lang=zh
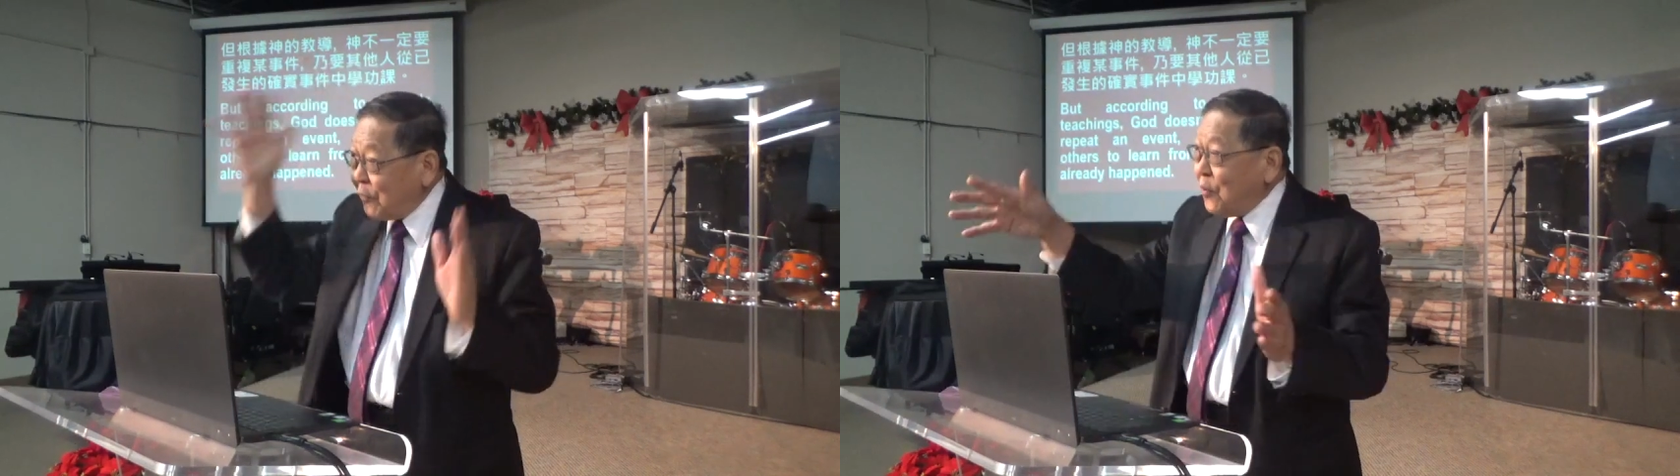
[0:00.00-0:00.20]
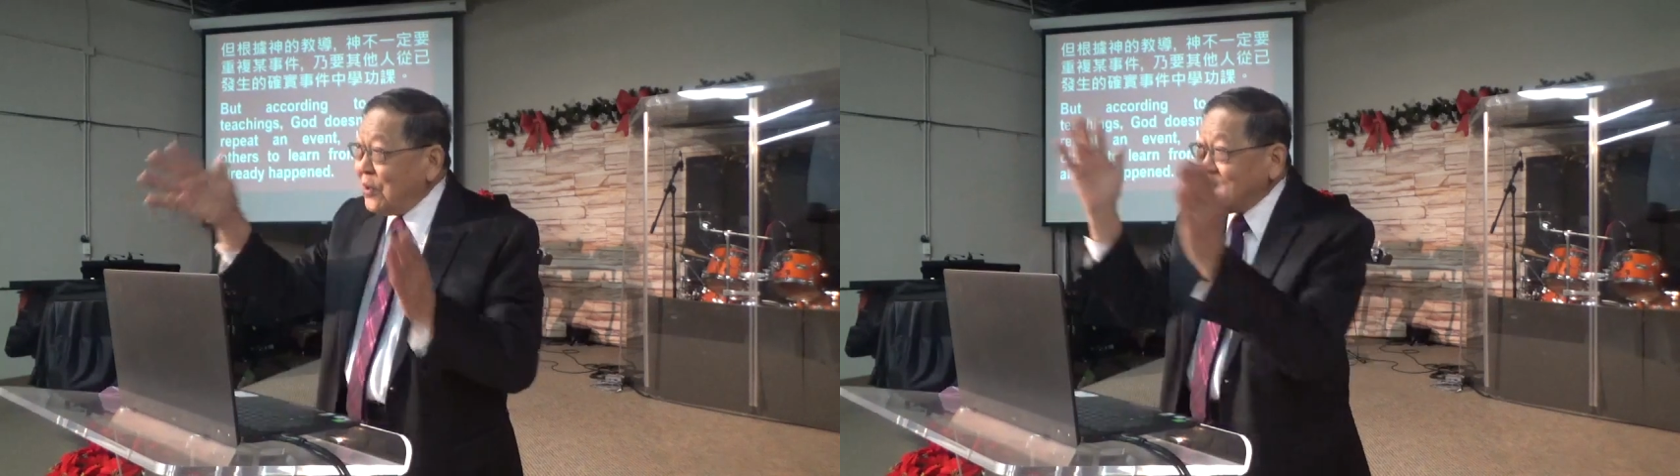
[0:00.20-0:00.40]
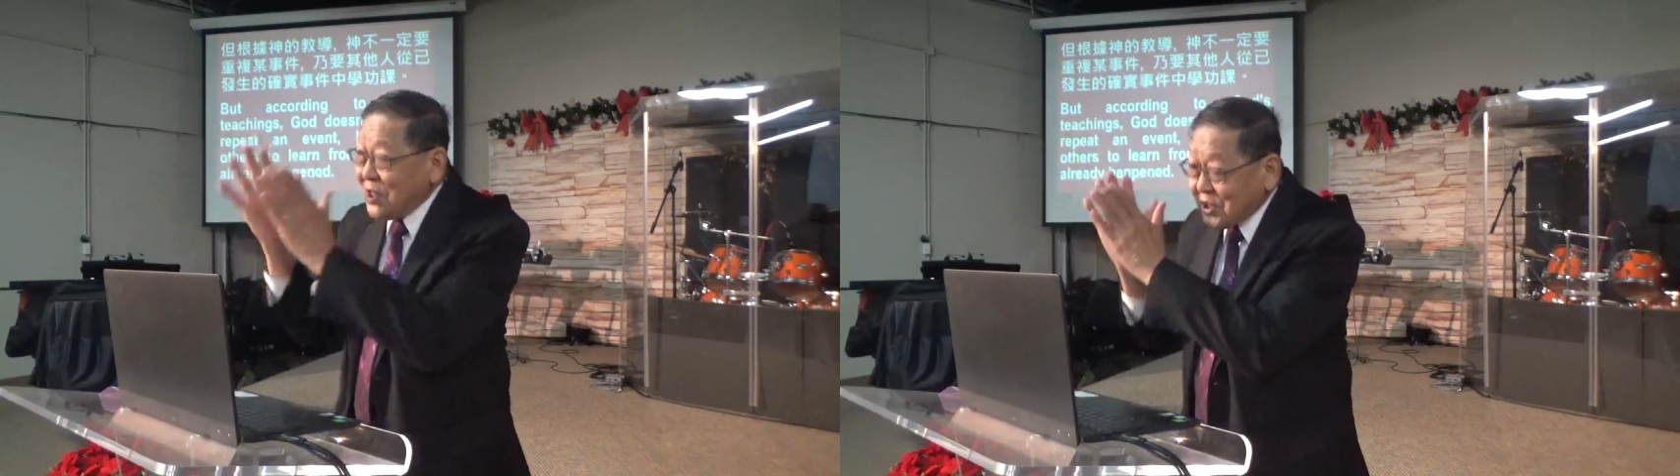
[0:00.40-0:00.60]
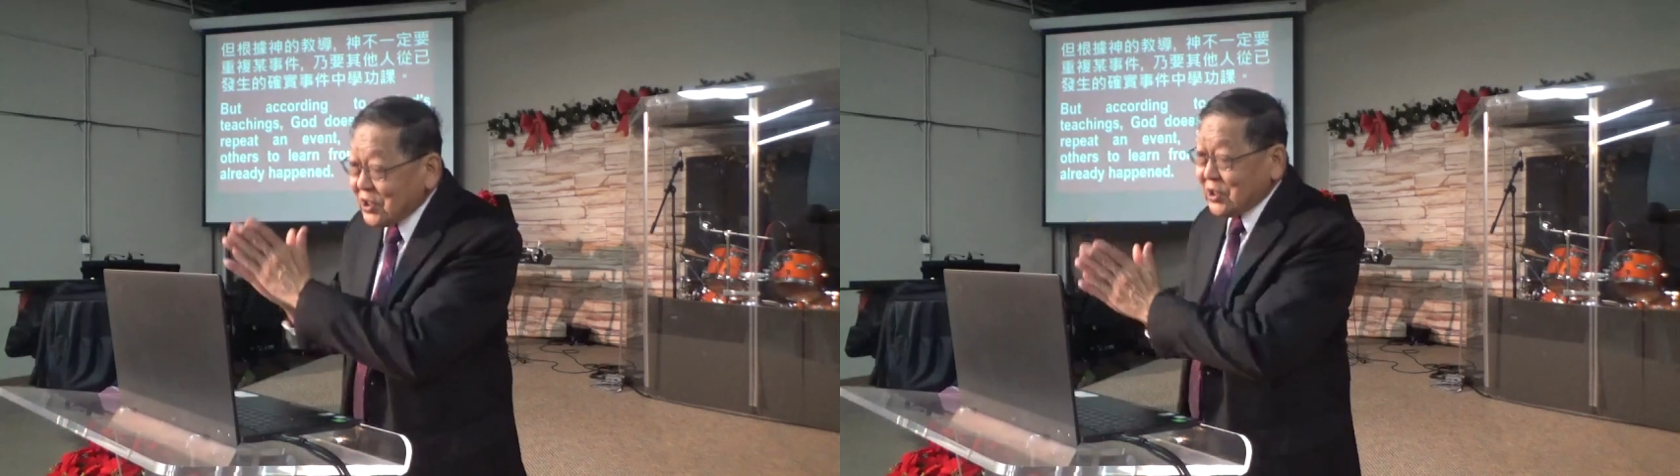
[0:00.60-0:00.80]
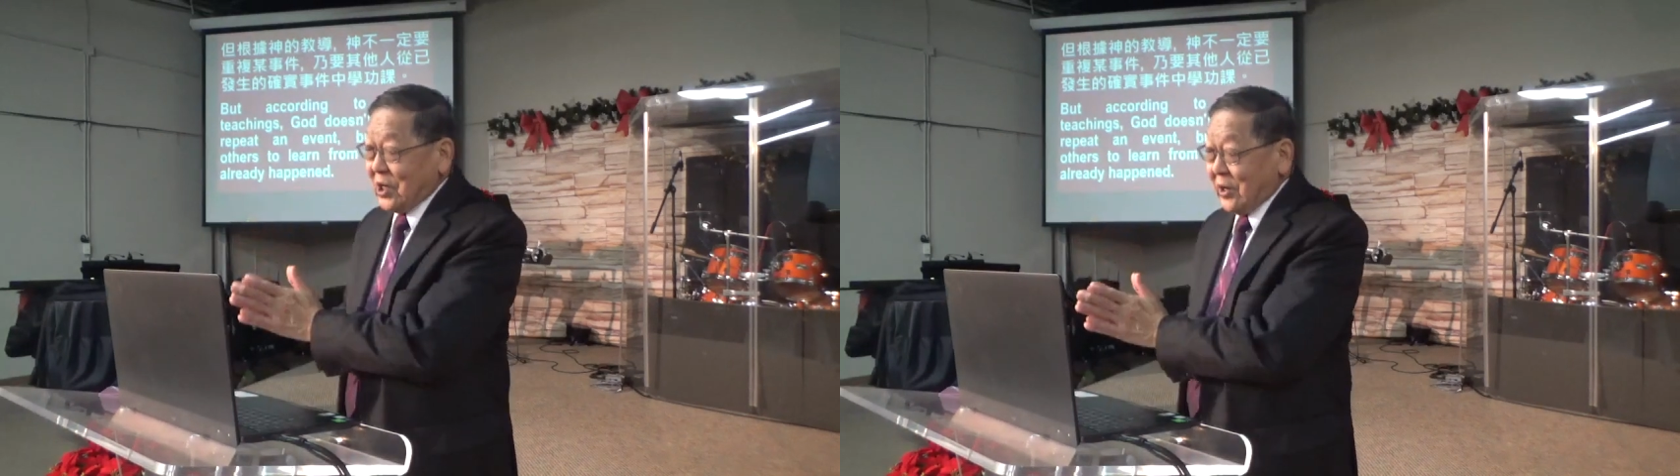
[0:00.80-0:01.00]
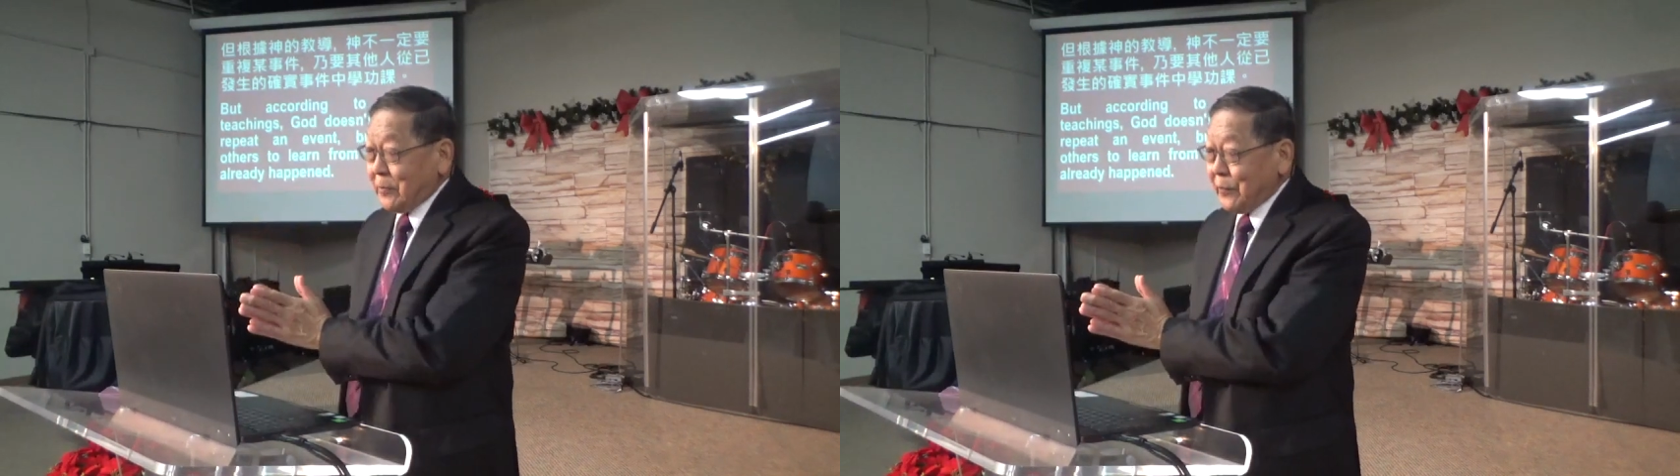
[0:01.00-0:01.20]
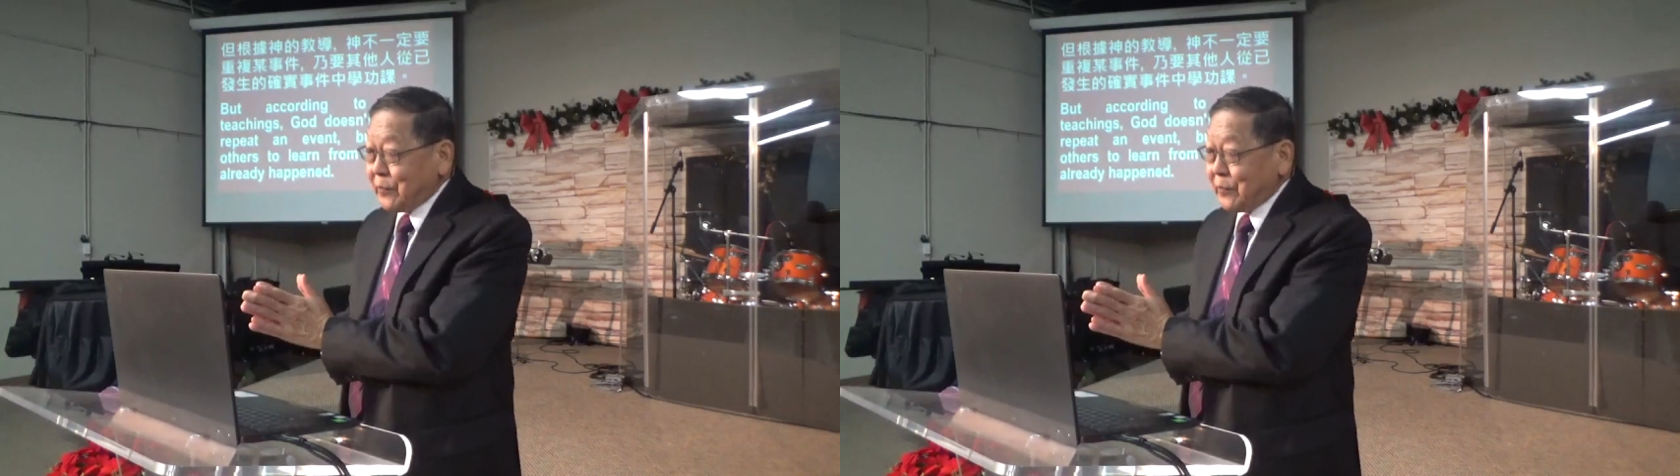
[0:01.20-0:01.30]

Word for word: 复一件事情。